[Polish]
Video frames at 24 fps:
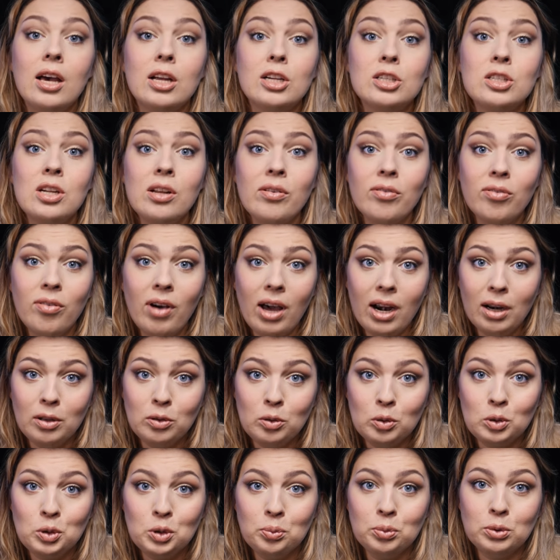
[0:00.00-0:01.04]
że
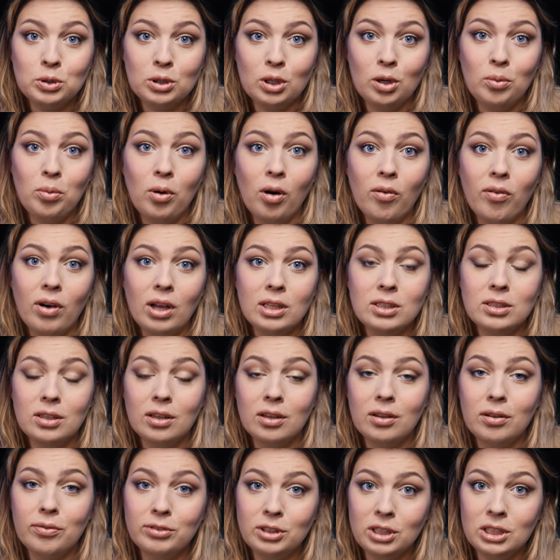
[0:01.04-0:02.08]
warto subskrybować,
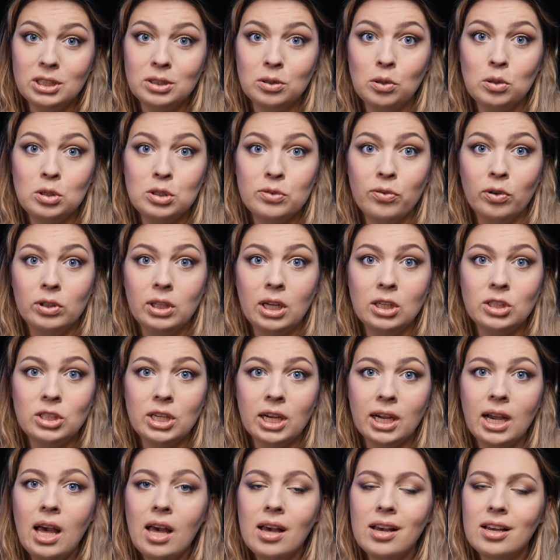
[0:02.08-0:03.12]
e, wcisnąć
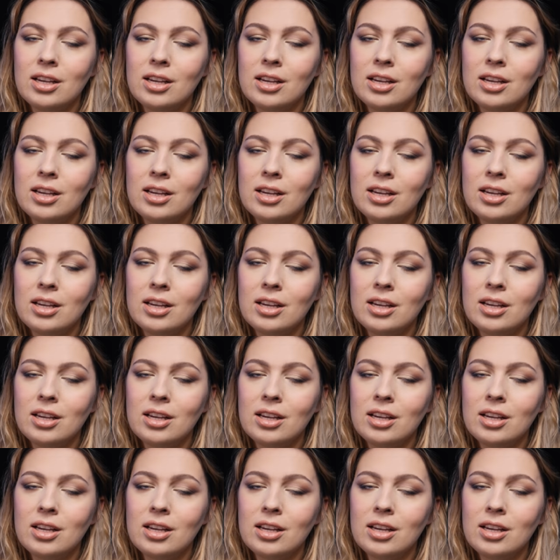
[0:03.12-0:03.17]
dzwoneczek,